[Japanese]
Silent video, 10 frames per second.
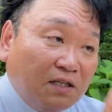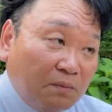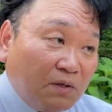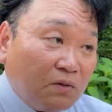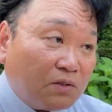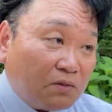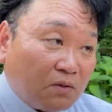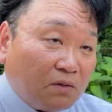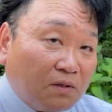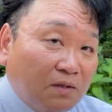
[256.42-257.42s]
今の人
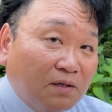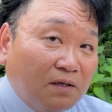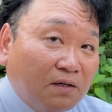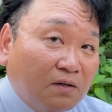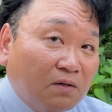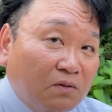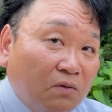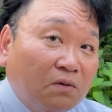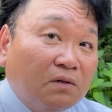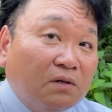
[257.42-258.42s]

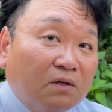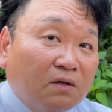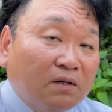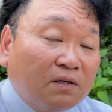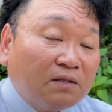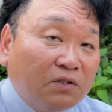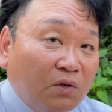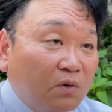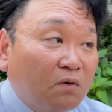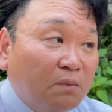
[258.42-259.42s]
の授
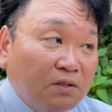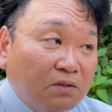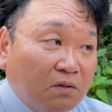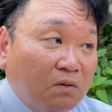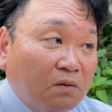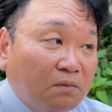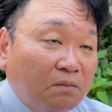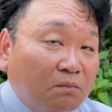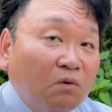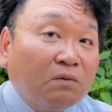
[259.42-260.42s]
業料免除
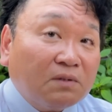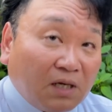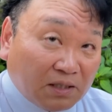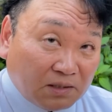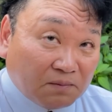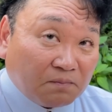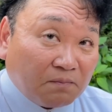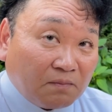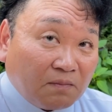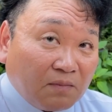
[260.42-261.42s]
も大事。
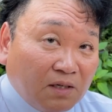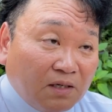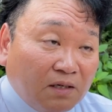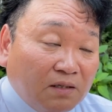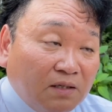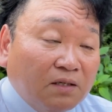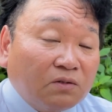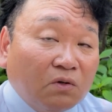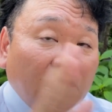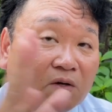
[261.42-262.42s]

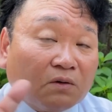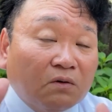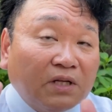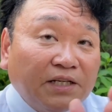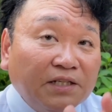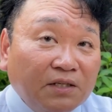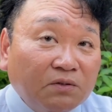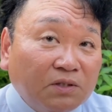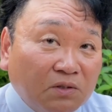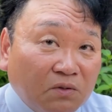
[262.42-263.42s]
それを今度は入り
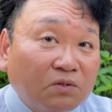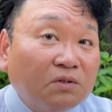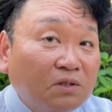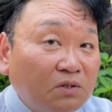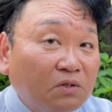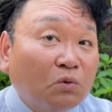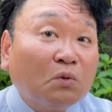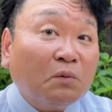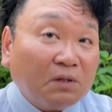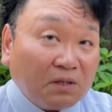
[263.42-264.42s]
口を作るっていうこ
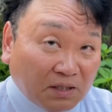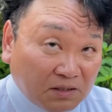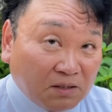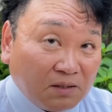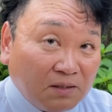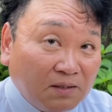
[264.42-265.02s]
とも大事